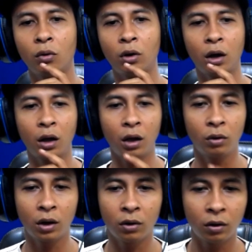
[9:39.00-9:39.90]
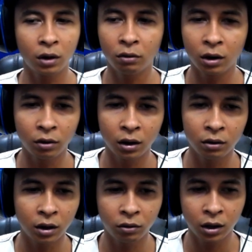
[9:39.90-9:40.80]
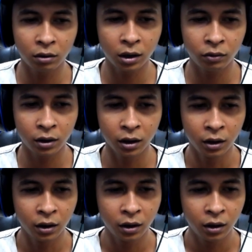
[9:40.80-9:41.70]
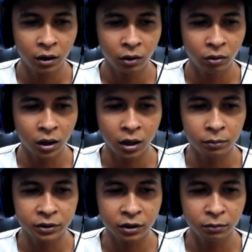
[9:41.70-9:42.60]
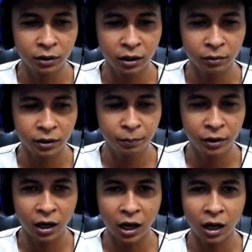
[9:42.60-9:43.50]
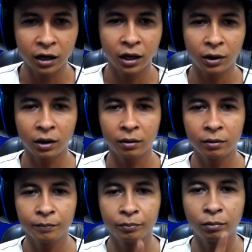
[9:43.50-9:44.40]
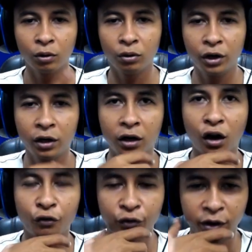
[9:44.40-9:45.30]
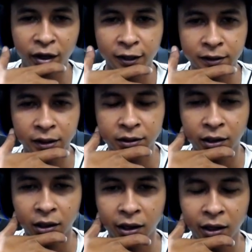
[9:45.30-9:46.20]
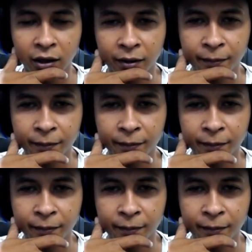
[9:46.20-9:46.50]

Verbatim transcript: Wah, wah, wah, wah, wah, wah, wah, wah, wah, wah. Wah, nggak bisa dibiarin ya. Perlu di nerf ini guys ya skillnya ya.